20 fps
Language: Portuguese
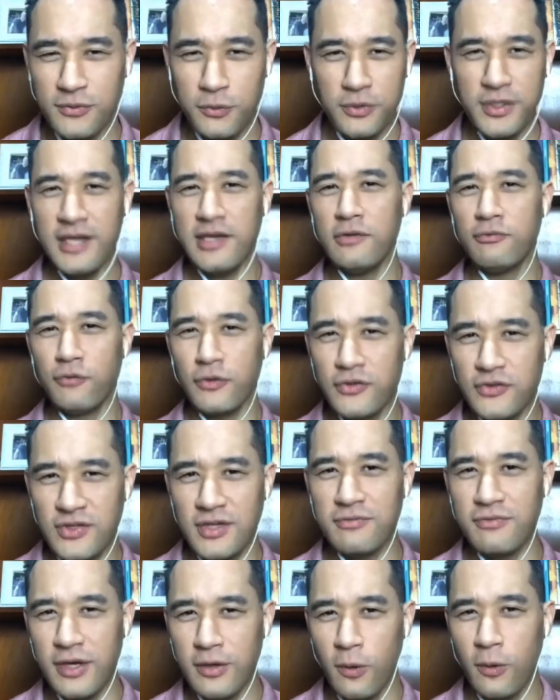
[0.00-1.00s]
O que, que
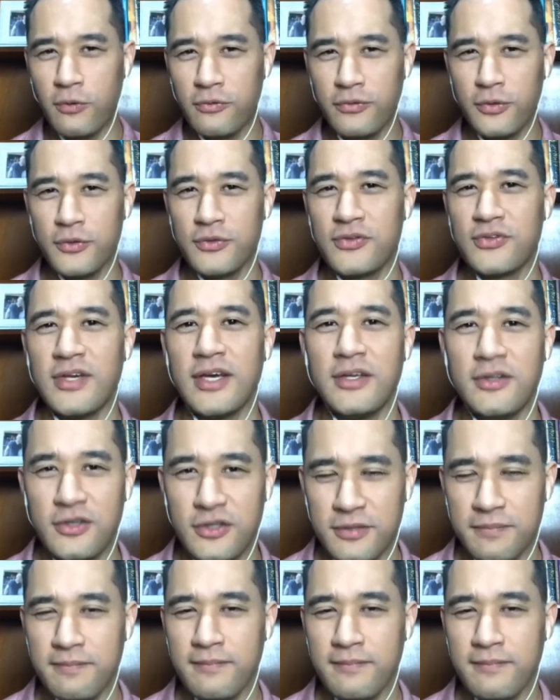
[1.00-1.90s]
você vê, ouve ou sente?